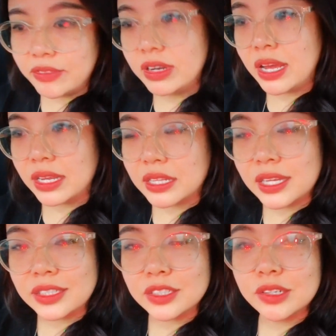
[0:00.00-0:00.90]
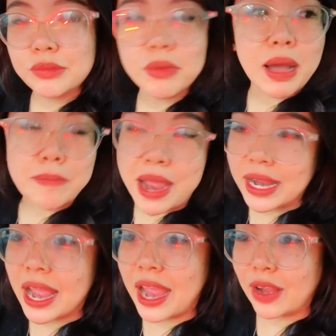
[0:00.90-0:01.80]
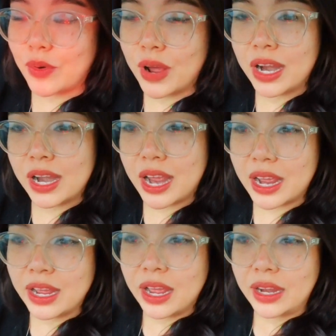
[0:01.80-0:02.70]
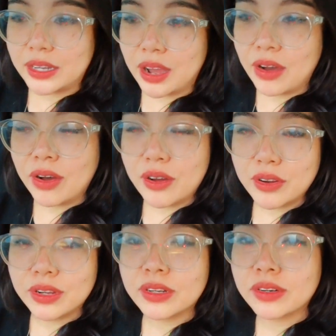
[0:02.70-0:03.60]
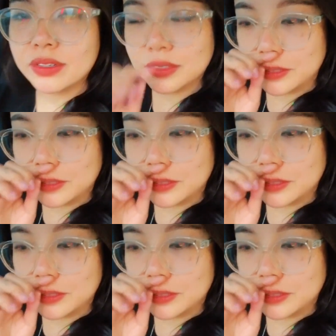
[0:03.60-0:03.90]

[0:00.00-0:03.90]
với lại cái tần suất mà bán hàng của Hana nó nó